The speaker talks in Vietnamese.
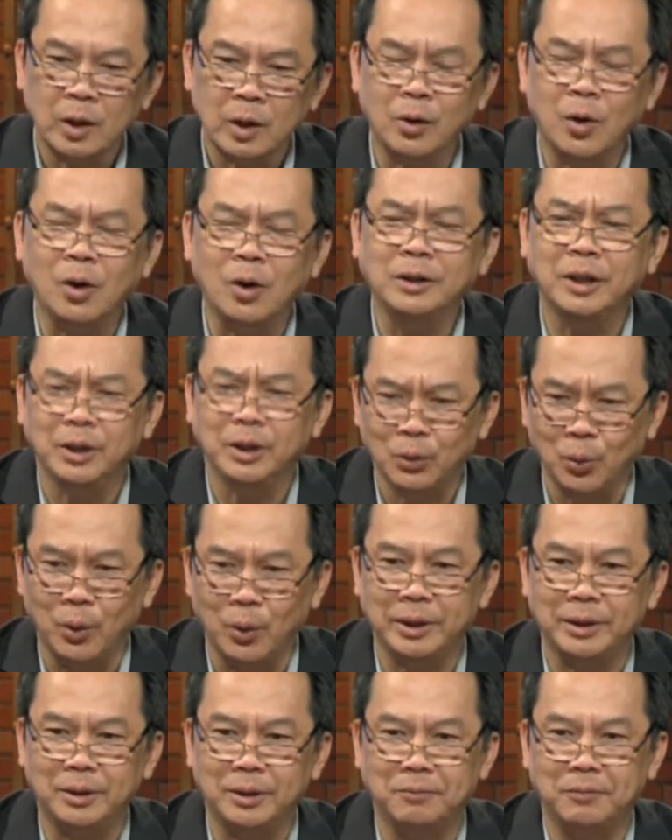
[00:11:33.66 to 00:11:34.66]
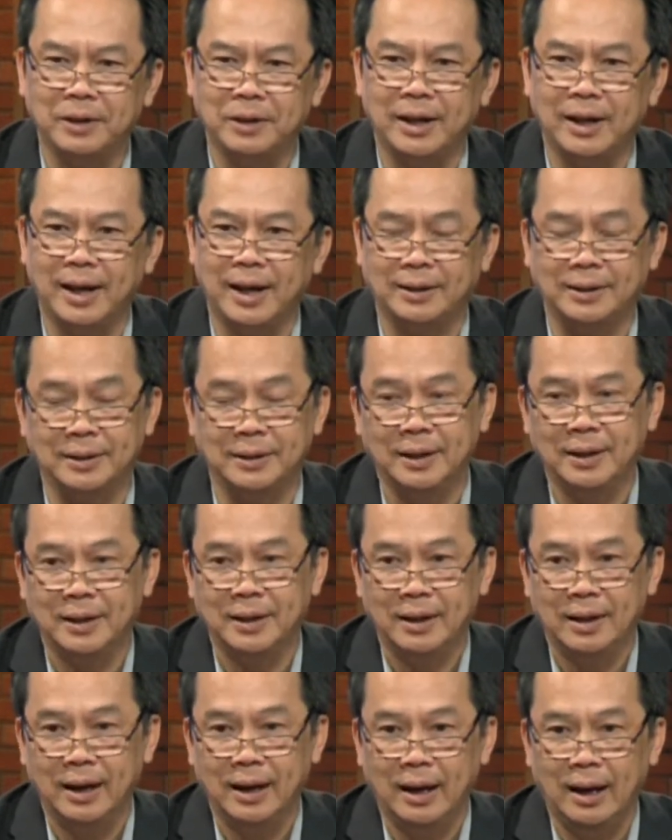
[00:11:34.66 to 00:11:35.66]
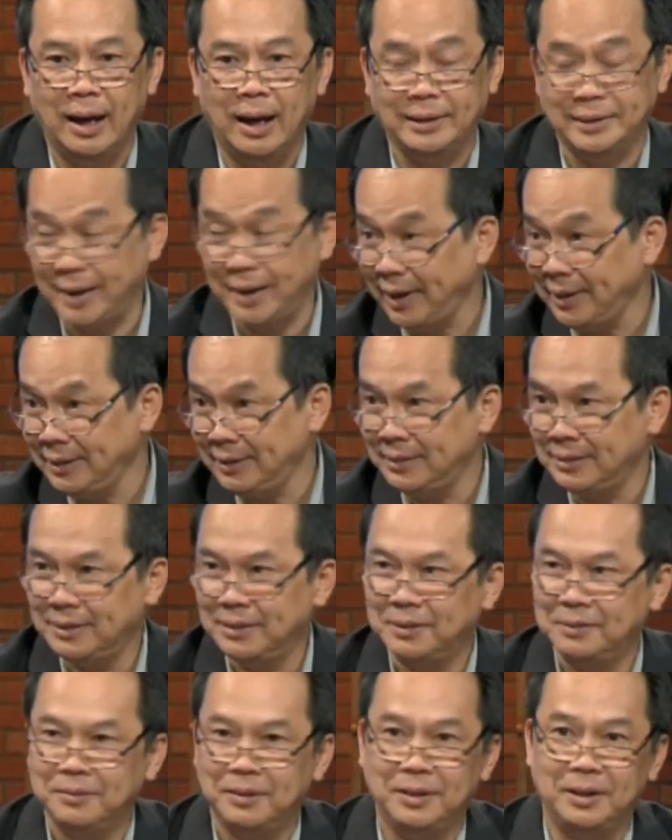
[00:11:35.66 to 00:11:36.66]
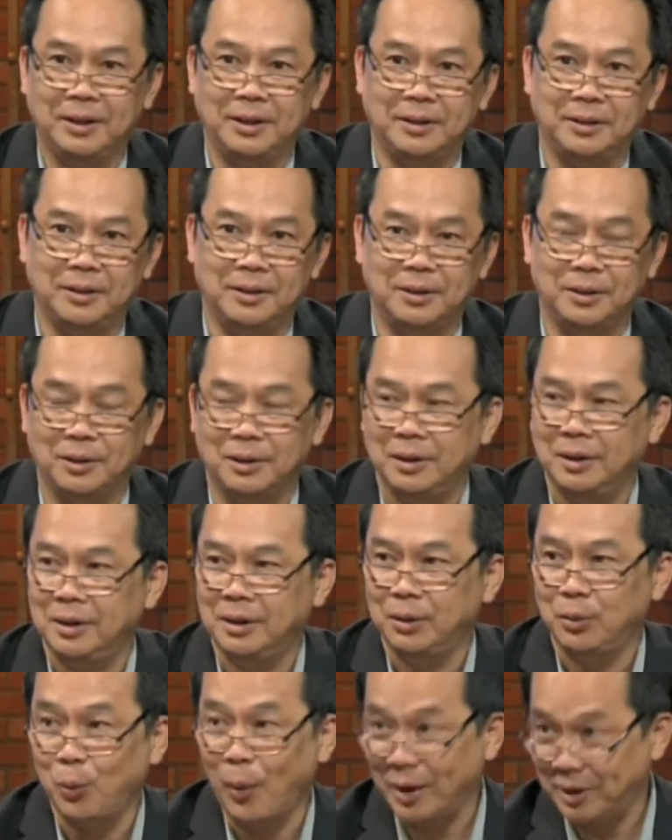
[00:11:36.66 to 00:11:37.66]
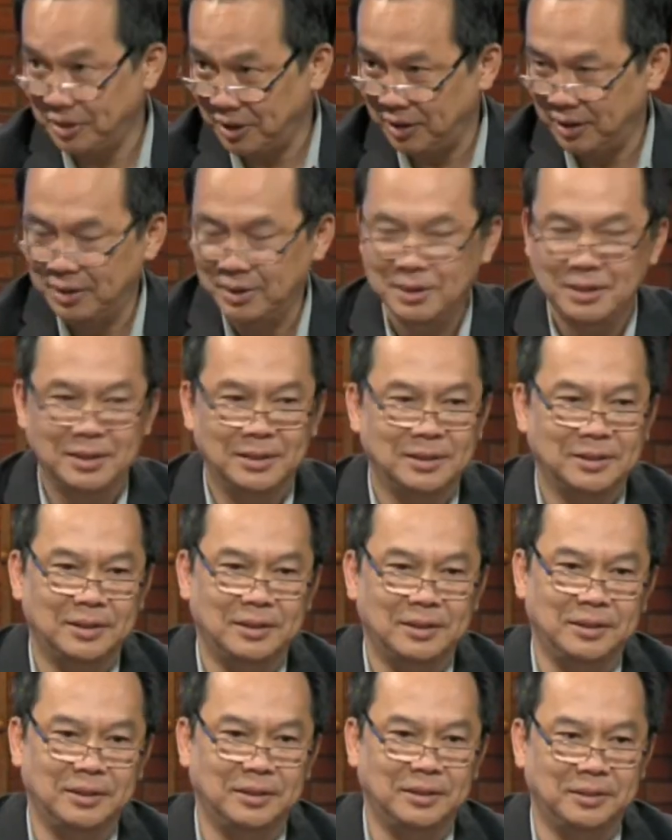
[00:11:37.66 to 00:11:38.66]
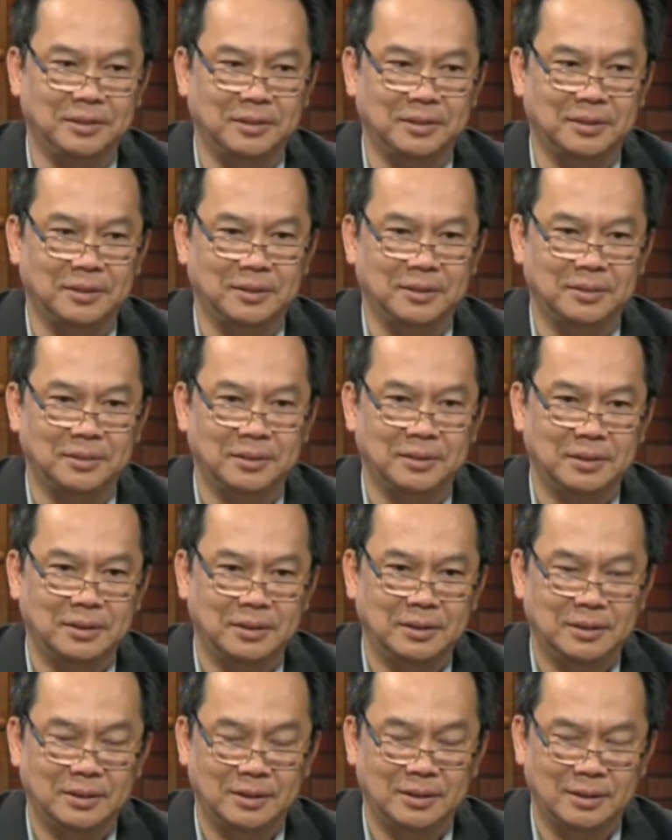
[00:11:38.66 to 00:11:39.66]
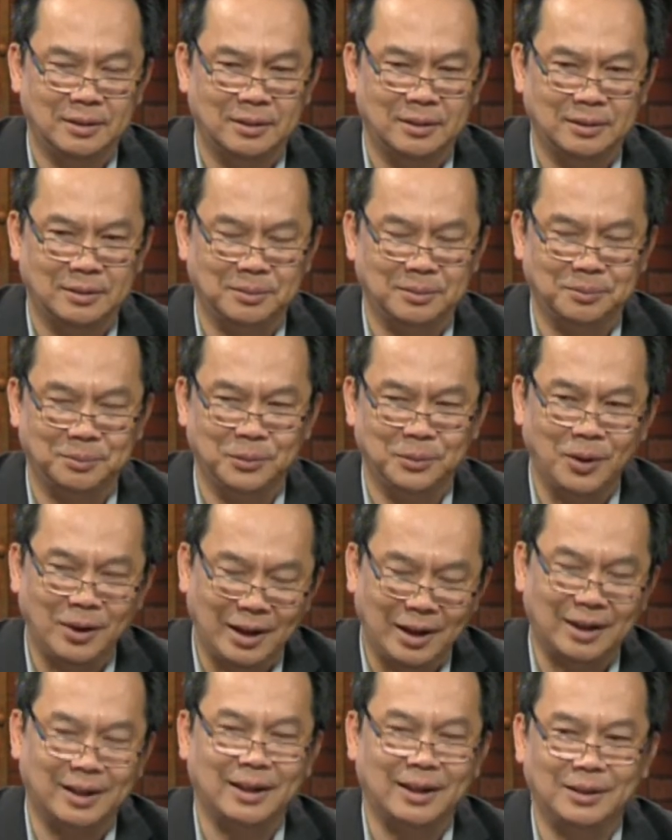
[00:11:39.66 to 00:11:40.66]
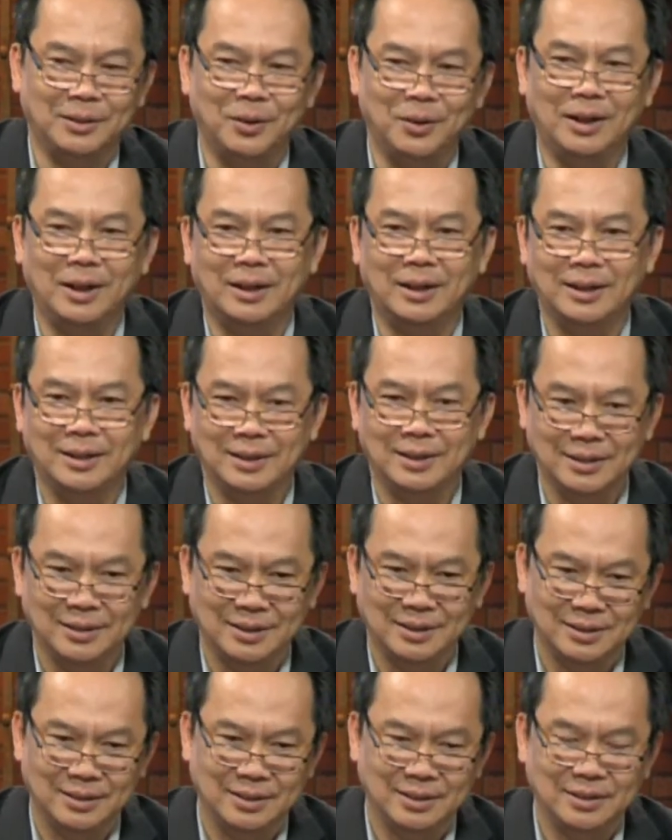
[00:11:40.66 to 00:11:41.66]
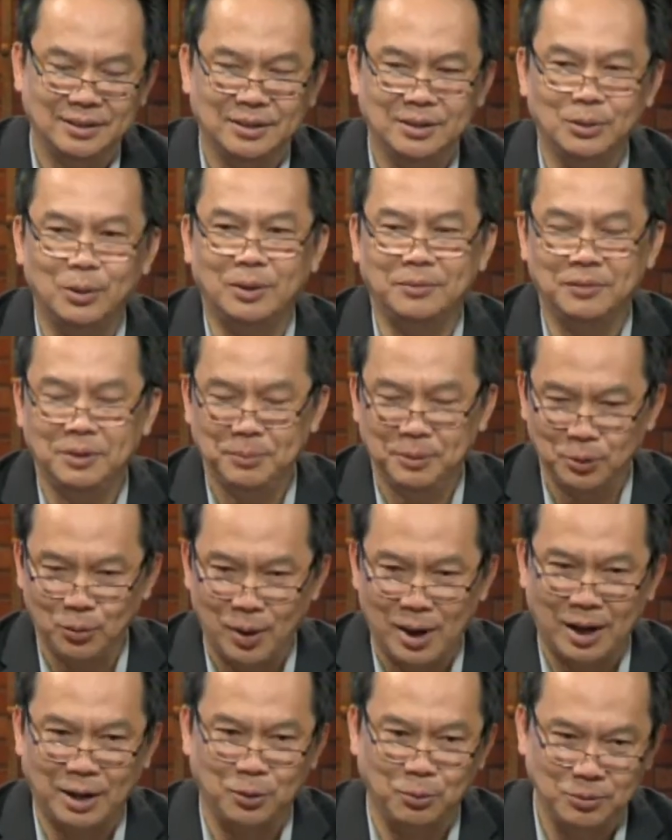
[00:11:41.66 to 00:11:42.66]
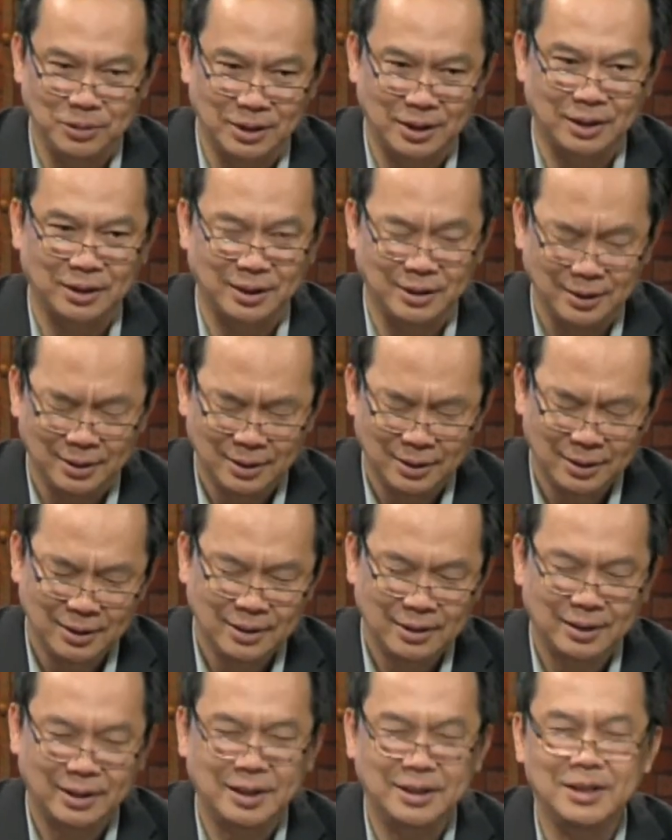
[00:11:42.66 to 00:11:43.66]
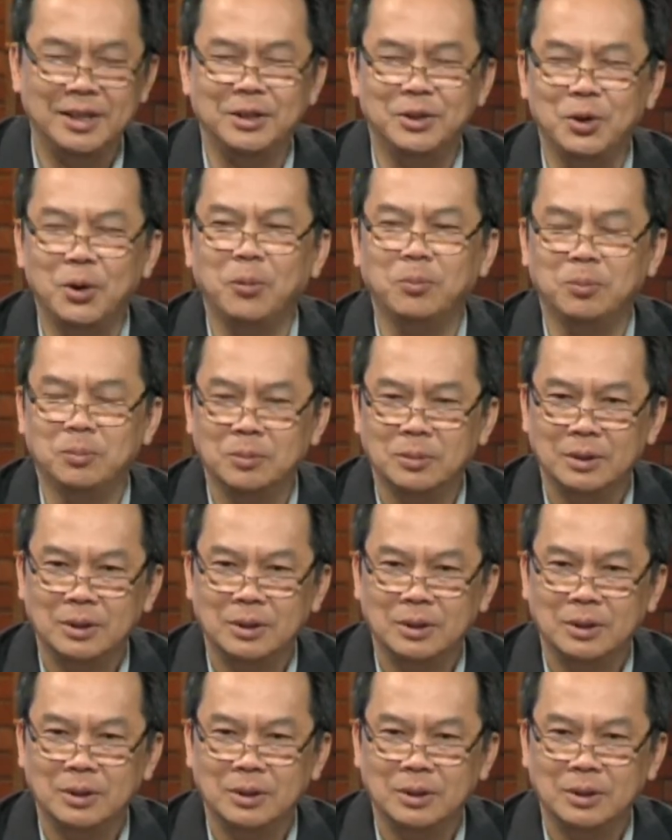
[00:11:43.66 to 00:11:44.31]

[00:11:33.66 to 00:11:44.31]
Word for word: có tên tuổi trong vấn đề hành hành chánh vấn đề à, quản trị thì à, đó là cái đó là cái cái cái, cái dư luận phía bên ngoài cũng như là cái cái nhìn chung